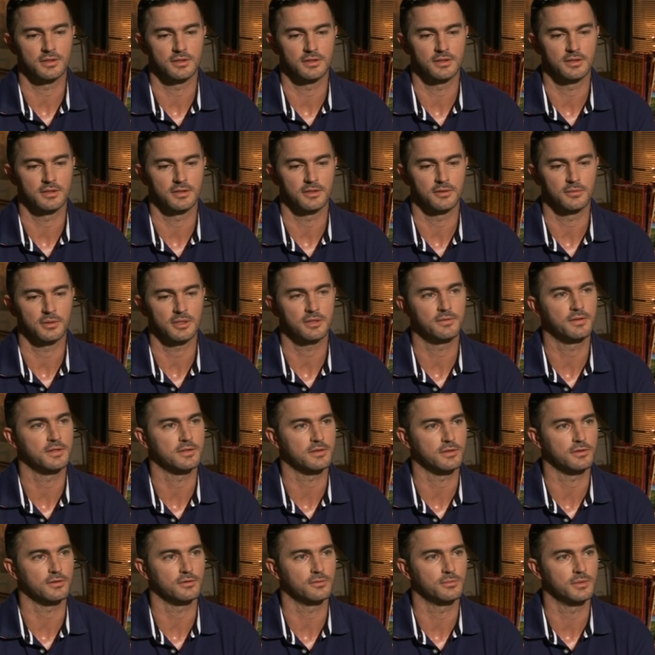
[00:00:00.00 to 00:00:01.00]
y, łatwiej
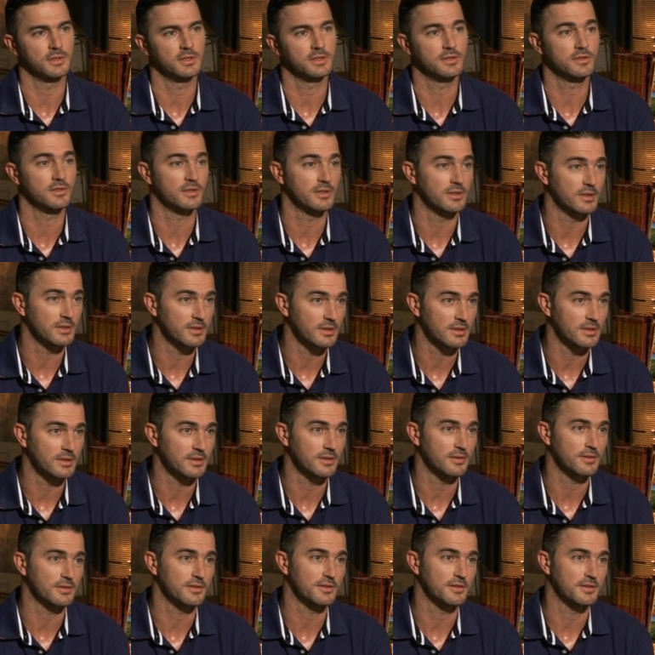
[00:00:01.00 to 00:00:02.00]
zrozumieć, że
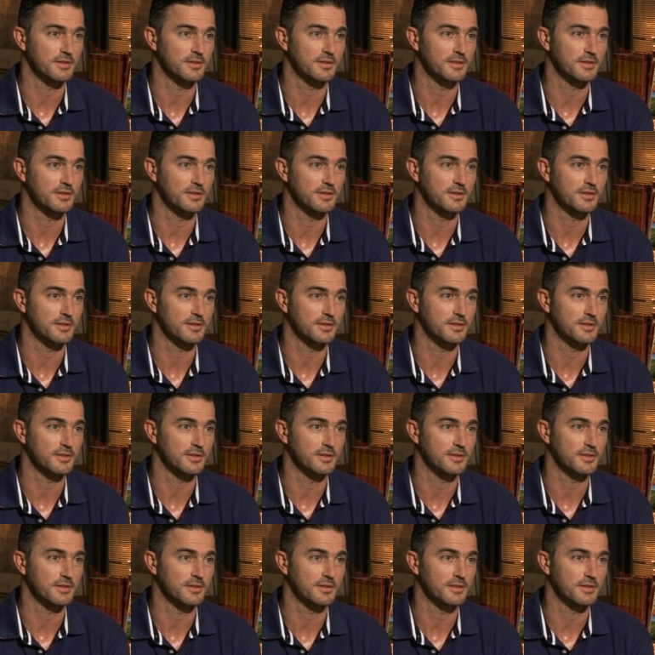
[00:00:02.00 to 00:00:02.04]
no,